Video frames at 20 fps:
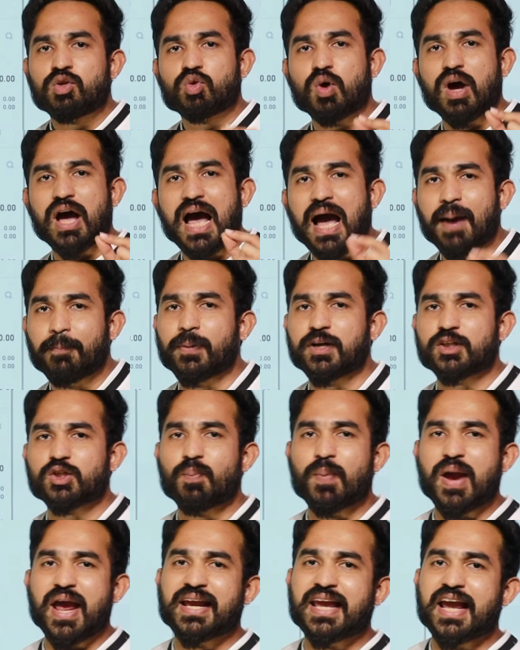तो आपका
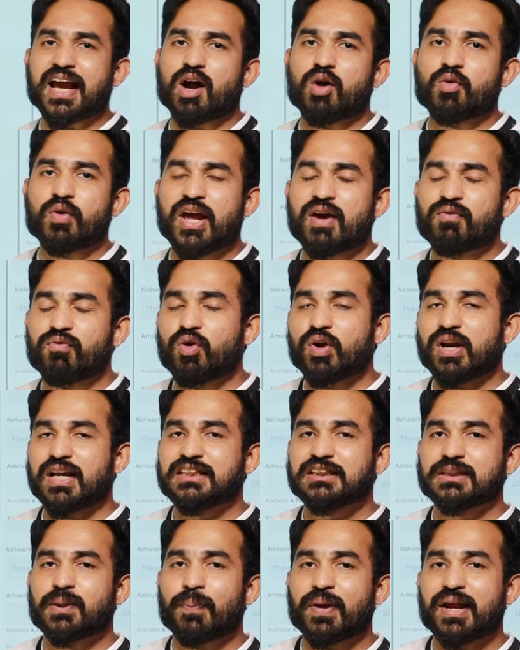जो बैंक अकाउंट है वो
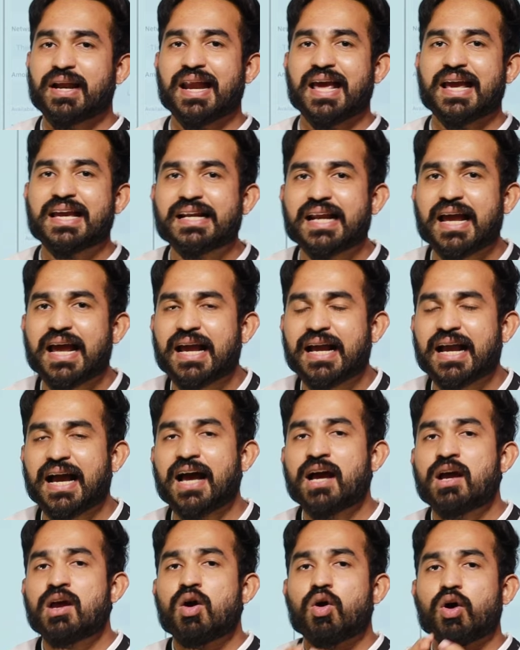रिस्क पे नहीं
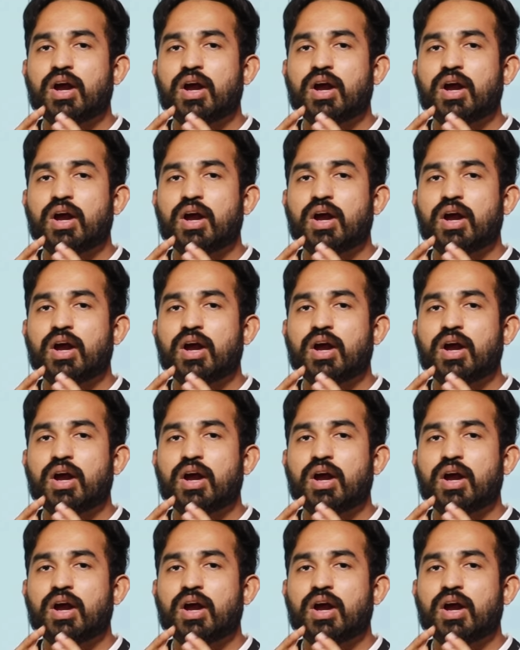रहेगा